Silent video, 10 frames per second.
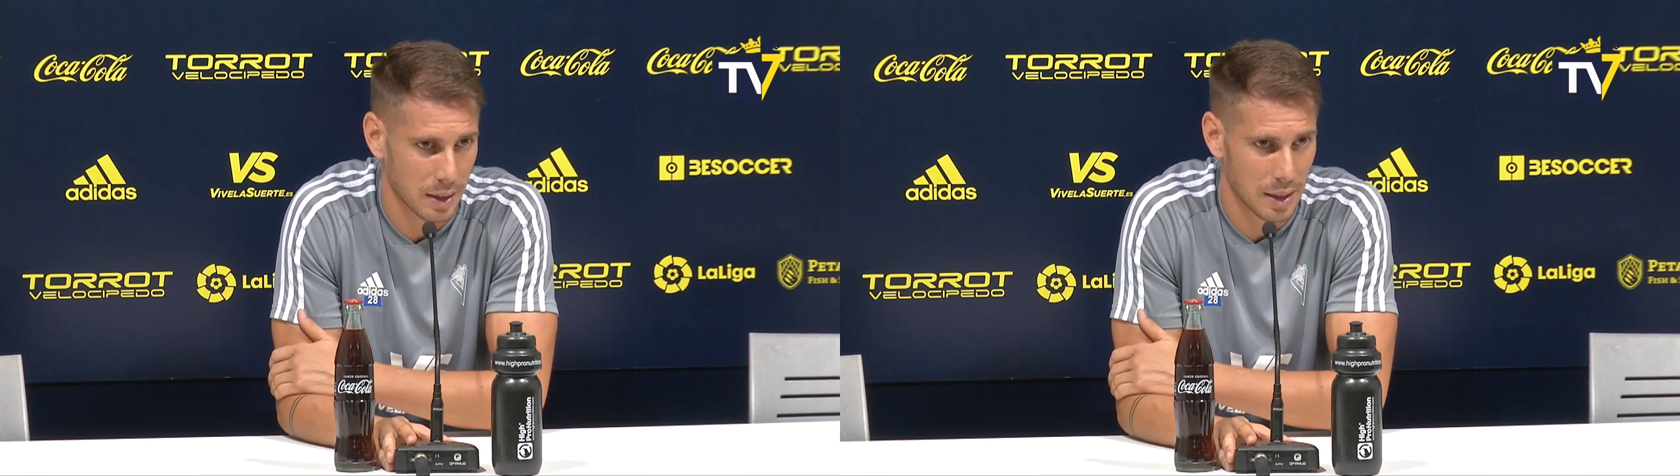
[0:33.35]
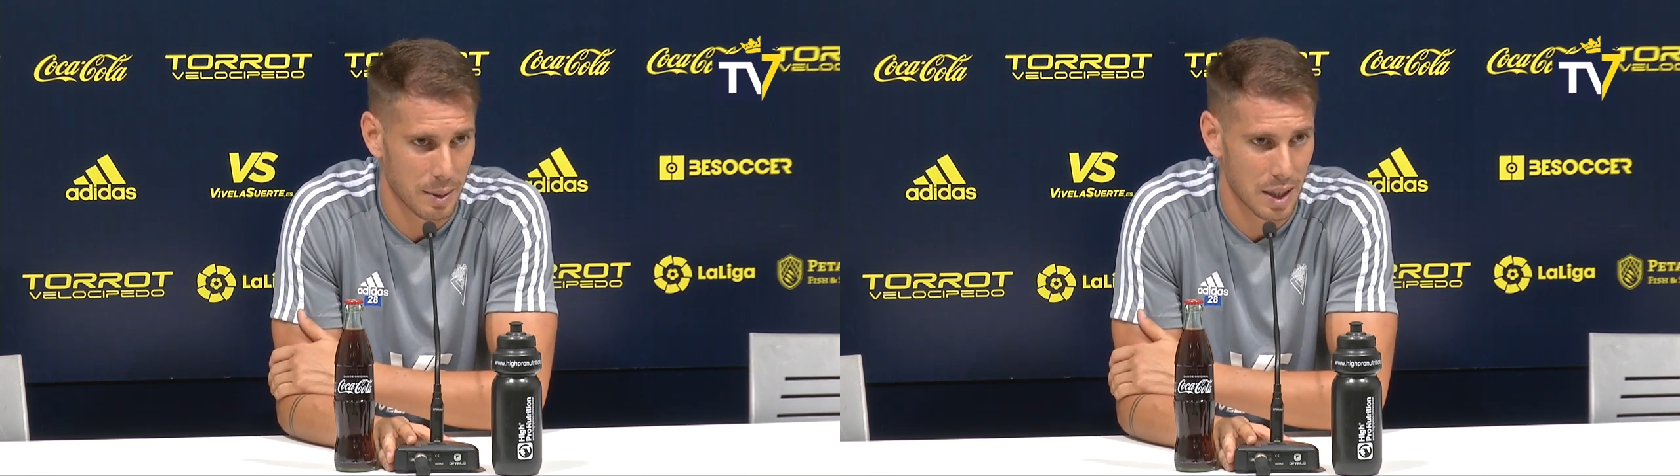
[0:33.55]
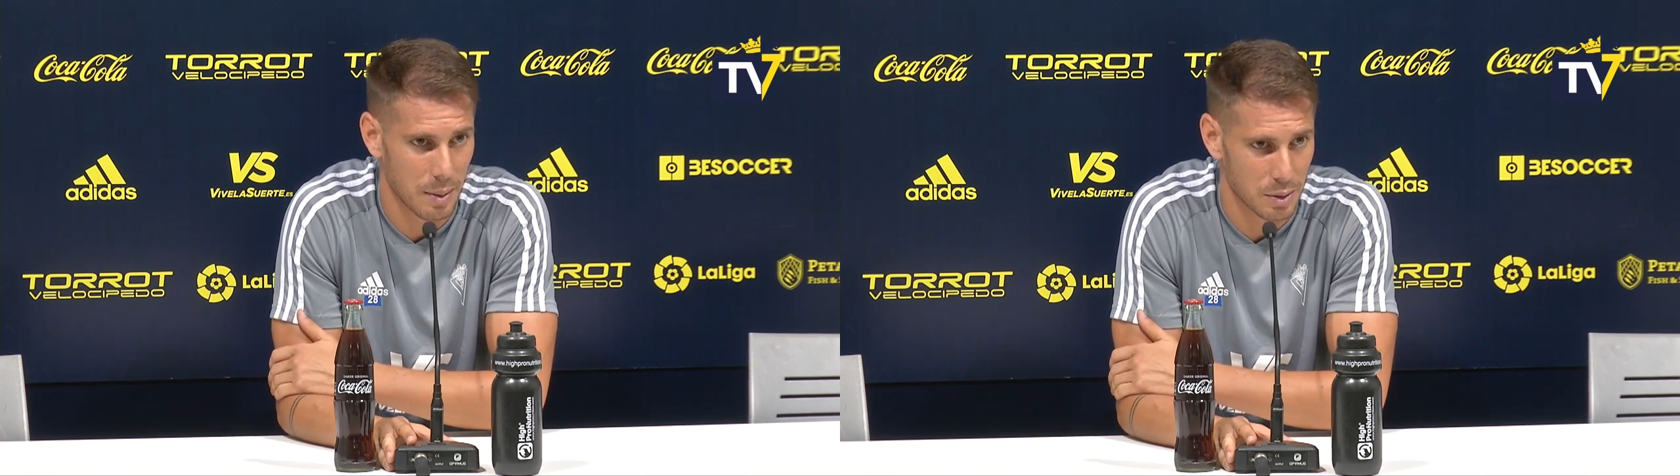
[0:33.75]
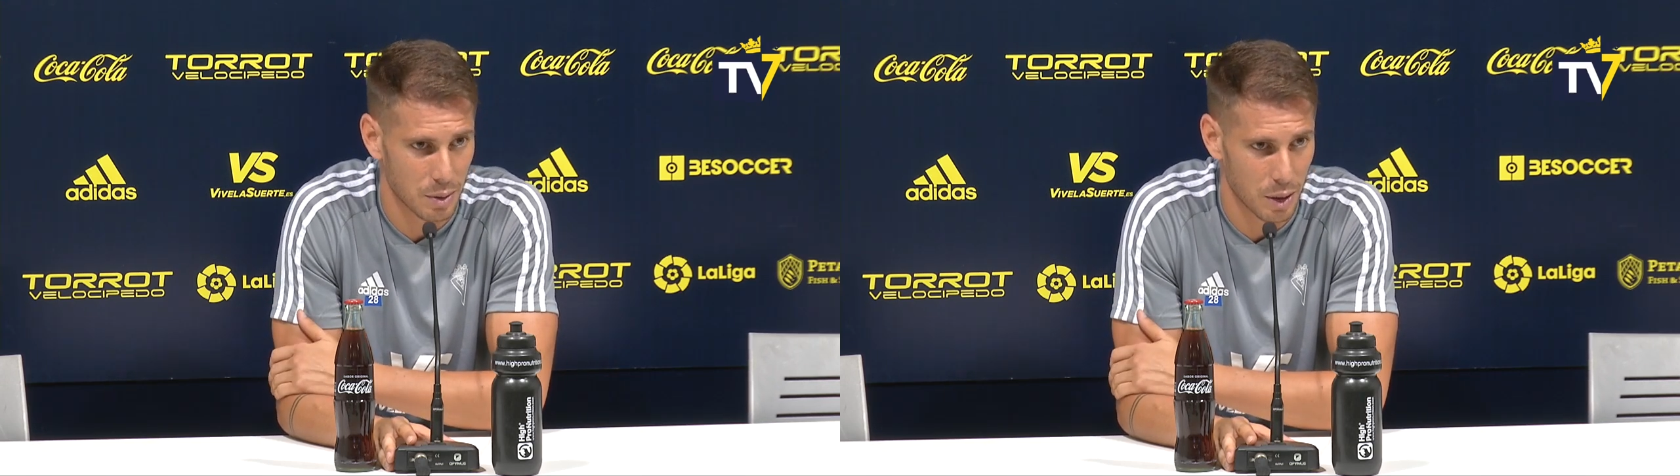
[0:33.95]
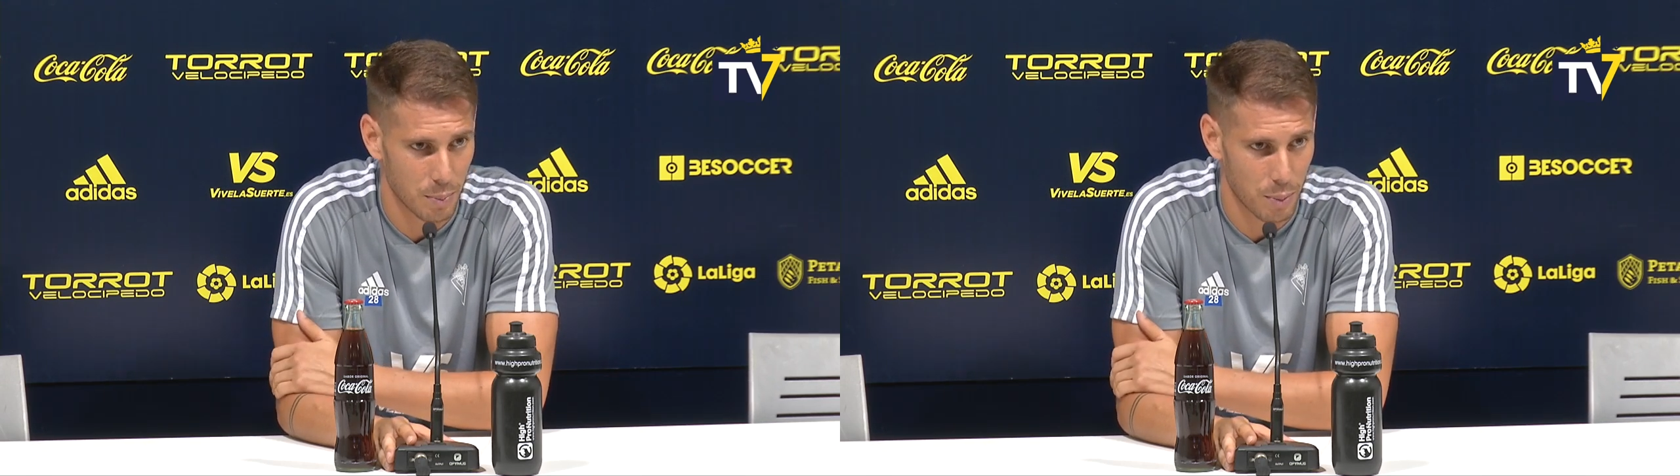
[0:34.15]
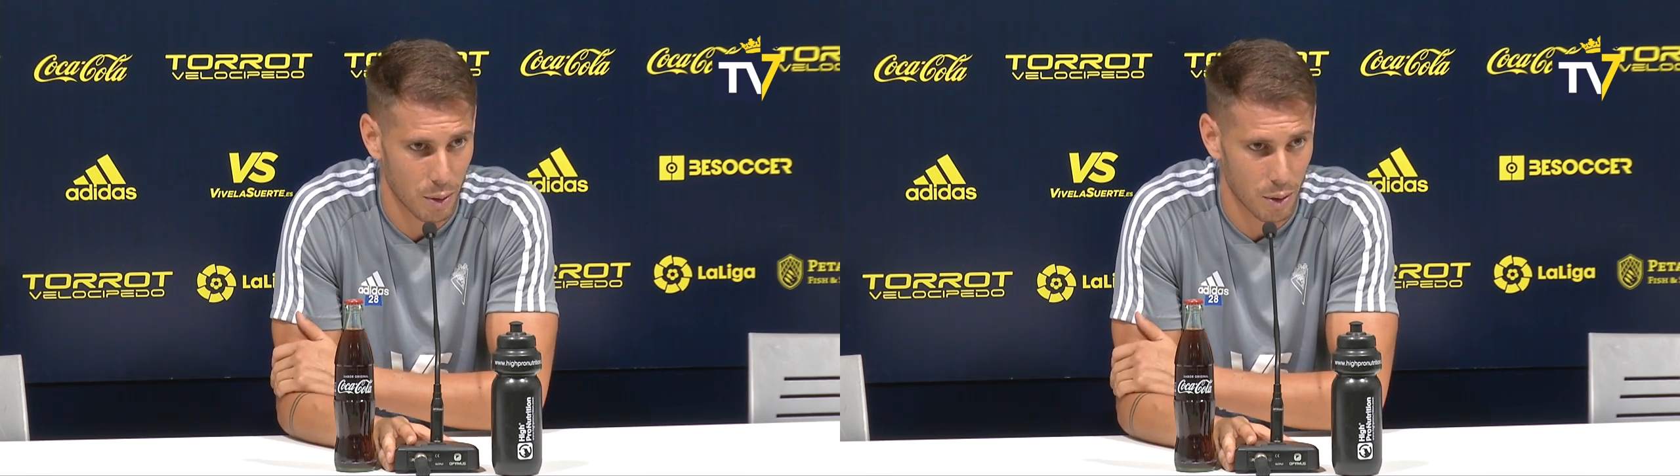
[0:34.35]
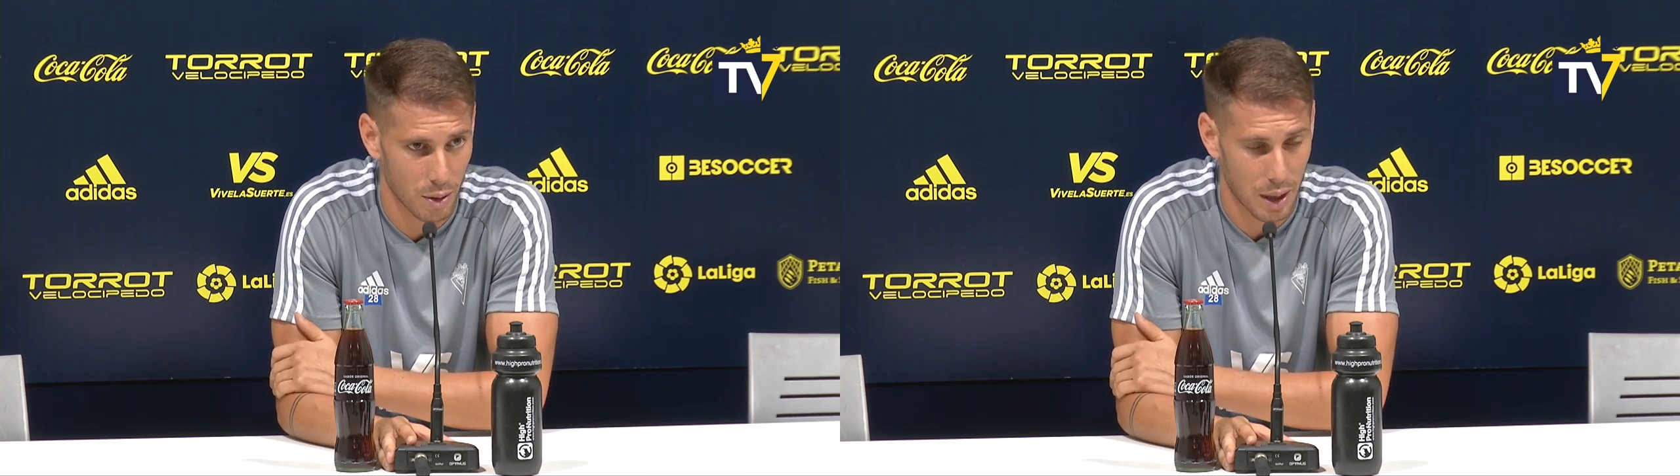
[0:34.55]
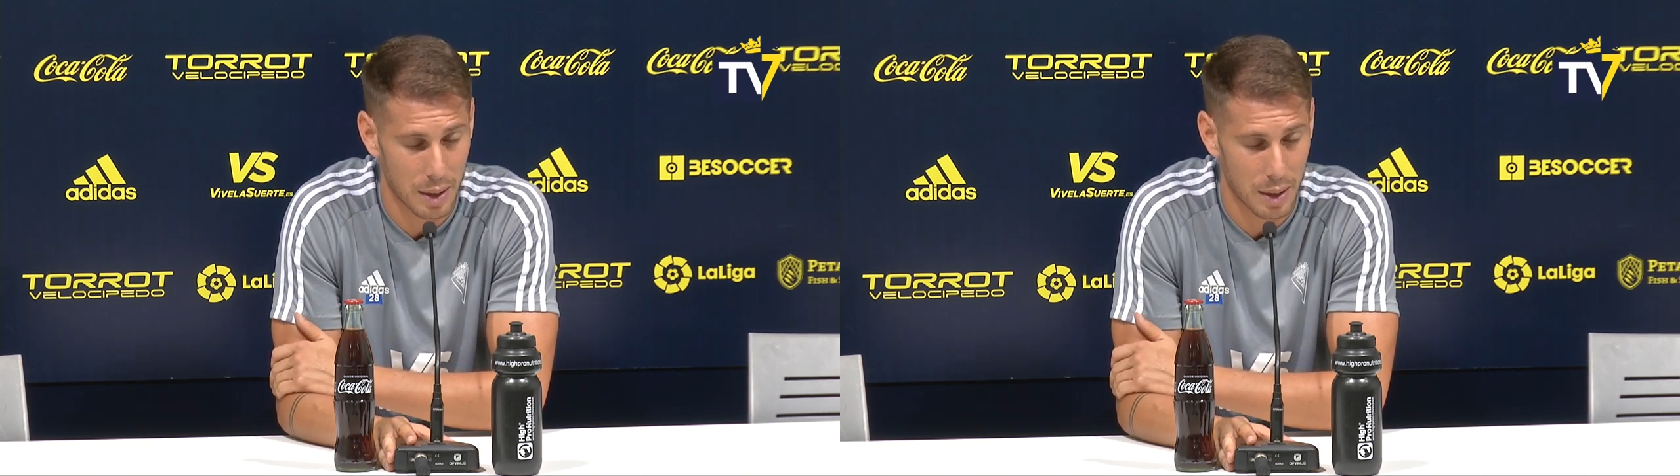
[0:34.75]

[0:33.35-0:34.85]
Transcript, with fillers: te vas al vestuario un poco